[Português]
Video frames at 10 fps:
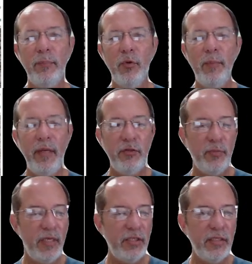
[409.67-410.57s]
por meio de
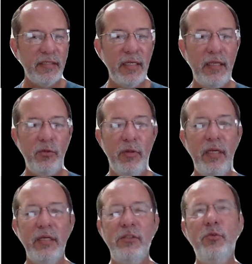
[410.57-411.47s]
medidas
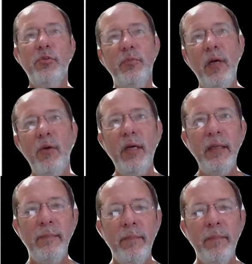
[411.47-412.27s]
eleitoreiras de última hora,